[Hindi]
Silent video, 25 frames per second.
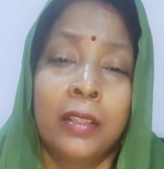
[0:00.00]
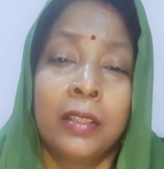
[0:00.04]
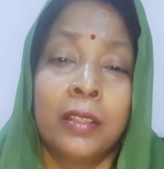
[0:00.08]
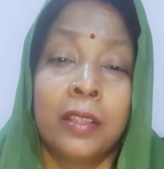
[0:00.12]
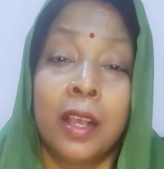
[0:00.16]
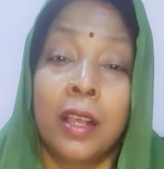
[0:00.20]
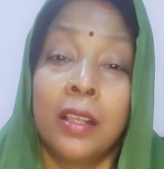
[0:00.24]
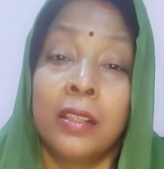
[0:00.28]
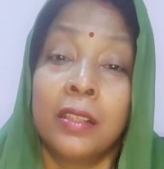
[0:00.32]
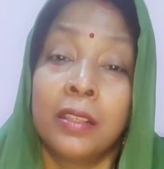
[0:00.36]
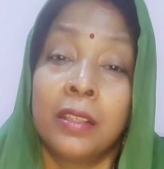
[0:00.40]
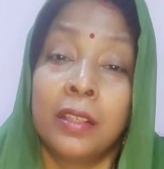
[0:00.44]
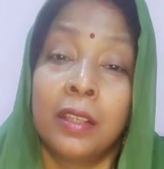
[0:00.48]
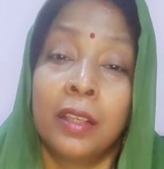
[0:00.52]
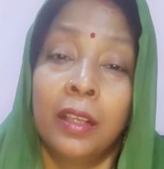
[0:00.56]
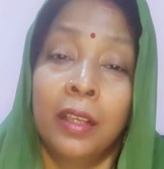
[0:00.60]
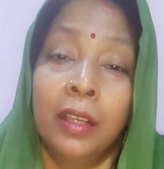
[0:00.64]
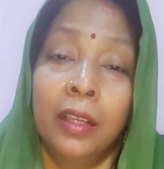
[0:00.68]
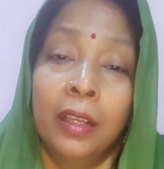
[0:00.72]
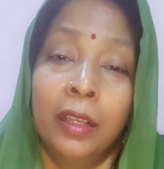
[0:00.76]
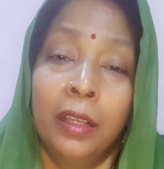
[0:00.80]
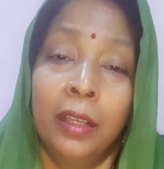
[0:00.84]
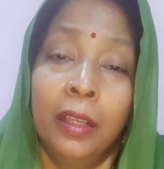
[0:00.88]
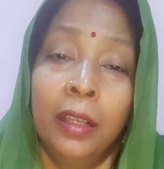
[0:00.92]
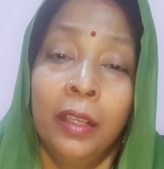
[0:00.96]
सास
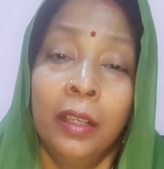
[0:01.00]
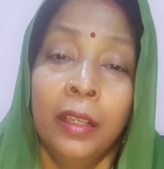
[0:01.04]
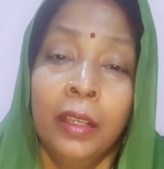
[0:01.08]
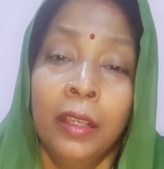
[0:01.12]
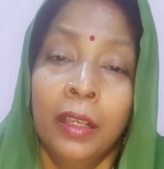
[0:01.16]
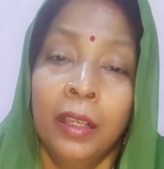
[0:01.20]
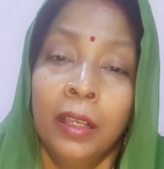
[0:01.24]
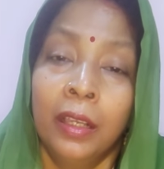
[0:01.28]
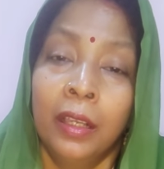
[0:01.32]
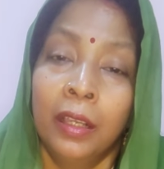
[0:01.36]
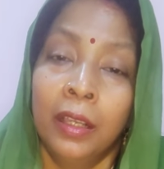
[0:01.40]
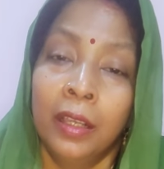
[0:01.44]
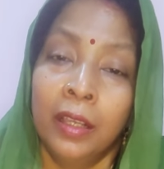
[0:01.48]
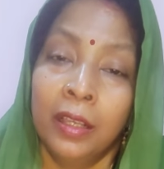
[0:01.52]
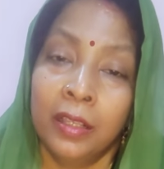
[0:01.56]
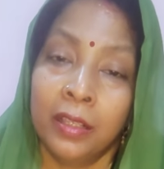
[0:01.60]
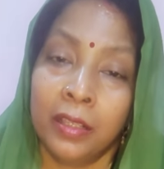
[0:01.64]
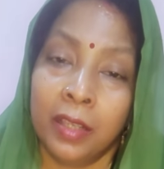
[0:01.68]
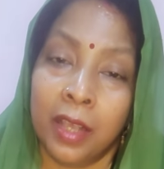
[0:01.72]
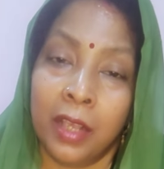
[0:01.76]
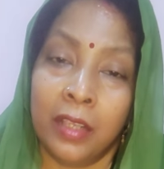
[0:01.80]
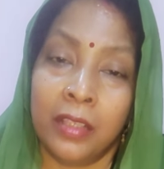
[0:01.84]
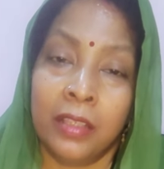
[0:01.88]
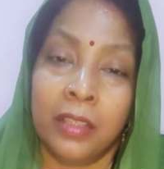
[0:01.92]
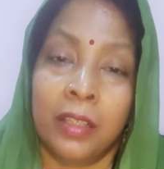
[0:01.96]
कहीं
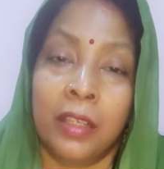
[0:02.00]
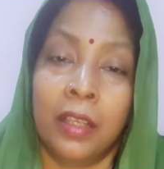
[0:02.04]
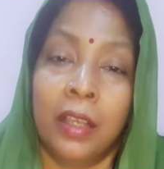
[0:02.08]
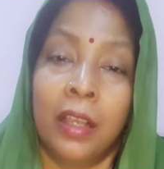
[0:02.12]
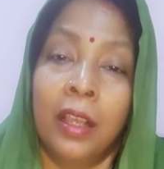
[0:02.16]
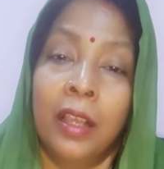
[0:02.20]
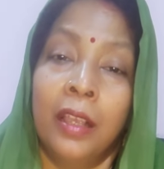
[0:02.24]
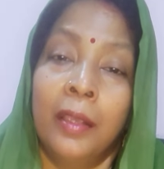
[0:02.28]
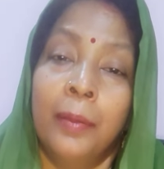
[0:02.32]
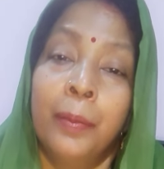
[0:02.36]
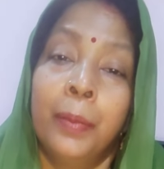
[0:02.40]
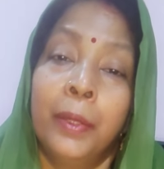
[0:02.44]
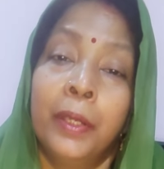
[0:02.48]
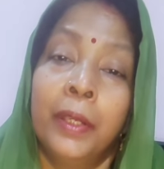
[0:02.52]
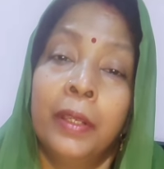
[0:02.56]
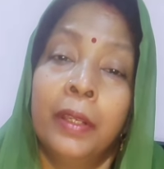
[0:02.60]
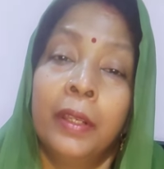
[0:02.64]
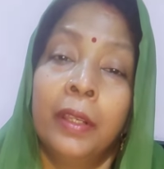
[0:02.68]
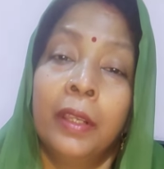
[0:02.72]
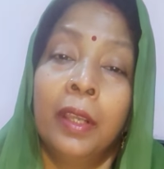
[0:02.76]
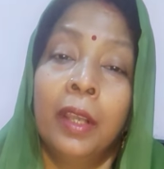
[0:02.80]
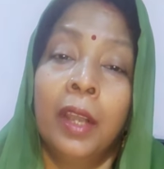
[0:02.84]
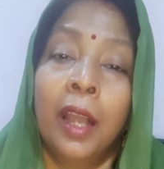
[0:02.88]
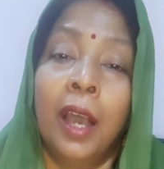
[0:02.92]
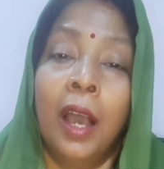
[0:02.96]
सास कहीं
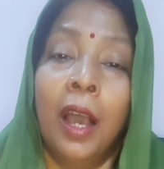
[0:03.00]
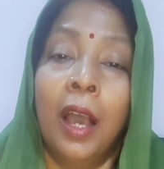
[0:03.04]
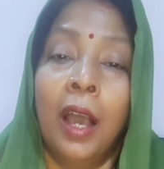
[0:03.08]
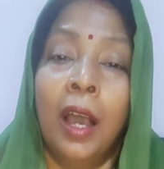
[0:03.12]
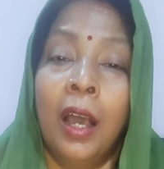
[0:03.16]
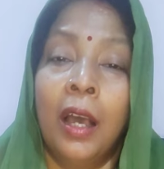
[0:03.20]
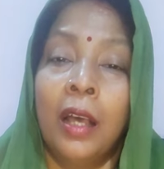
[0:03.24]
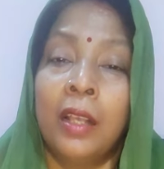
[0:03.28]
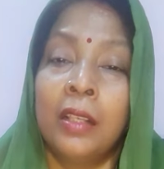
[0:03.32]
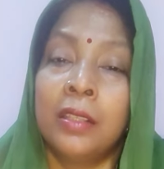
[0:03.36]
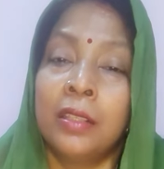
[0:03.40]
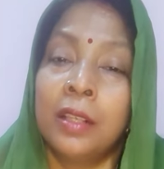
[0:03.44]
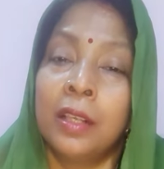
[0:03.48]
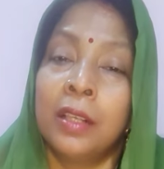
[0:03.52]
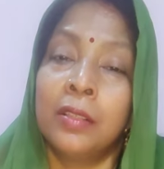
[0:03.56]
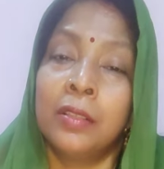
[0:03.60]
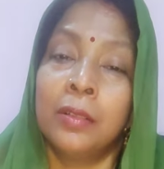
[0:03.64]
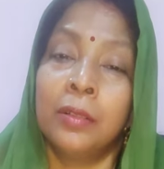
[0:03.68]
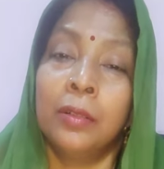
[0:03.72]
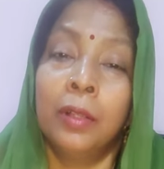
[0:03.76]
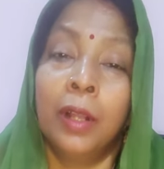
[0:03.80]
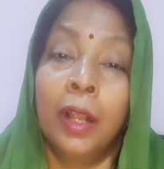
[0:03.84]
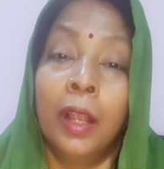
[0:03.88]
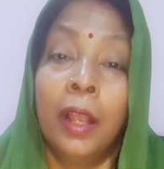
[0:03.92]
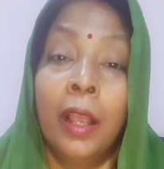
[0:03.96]
बिनिला
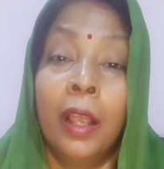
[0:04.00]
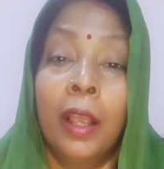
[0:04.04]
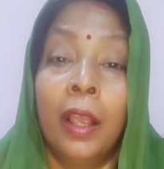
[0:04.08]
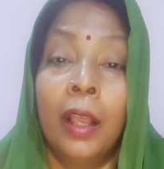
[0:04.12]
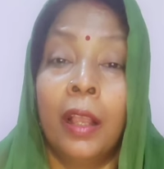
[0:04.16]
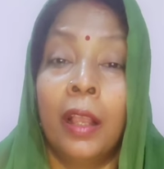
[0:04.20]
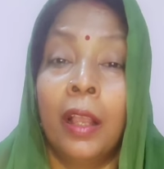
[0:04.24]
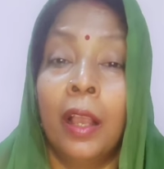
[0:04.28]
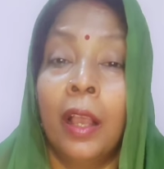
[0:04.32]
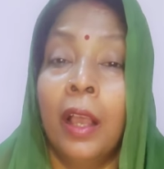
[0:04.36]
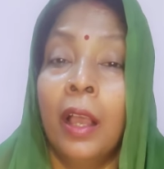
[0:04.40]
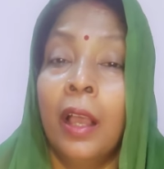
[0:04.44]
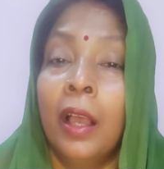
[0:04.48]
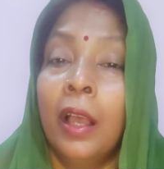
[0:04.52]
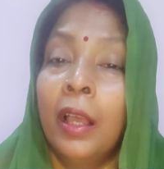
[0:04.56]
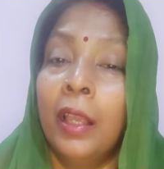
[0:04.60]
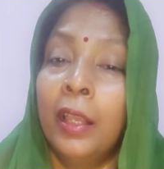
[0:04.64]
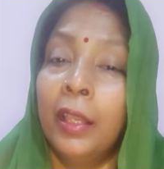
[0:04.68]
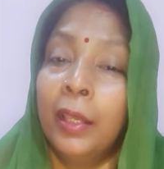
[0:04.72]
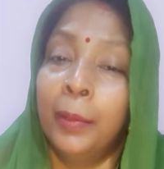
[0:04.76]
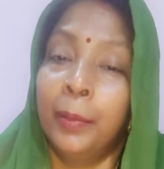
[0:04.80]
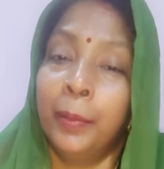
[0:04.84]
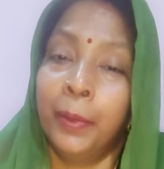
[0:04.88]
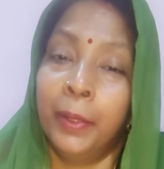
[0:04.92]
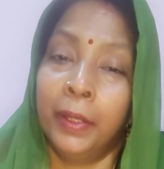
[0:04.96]
ससुर
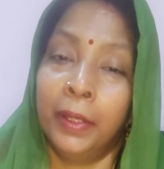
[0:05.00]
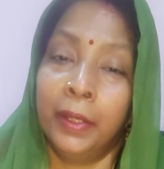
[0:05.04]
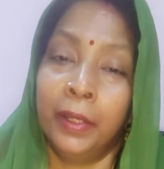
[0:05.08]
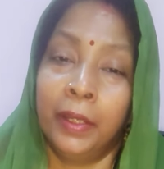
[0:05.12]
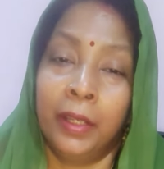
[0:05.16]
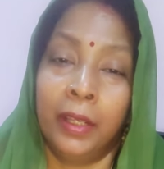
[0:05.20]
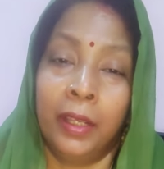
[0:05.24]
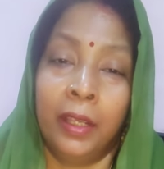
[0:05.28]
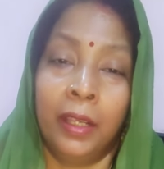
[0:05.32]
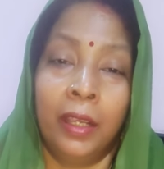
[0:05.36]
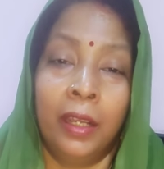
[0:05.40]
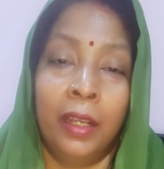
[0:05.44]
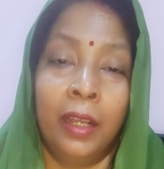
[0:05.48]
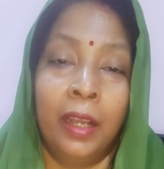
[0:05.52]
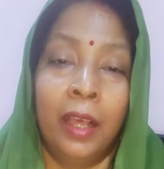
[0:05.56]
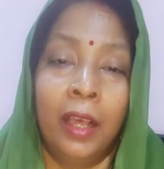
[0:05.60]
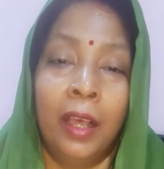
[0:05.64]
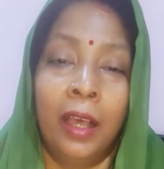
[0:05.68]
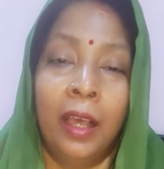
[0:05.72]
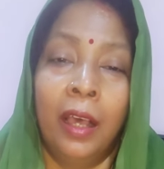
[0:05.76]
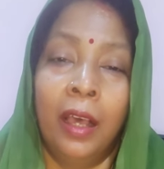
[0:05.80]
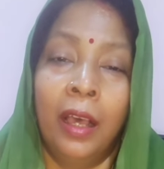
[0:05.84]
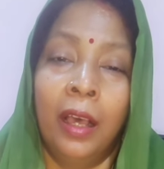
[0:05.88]
कहीं बिनिला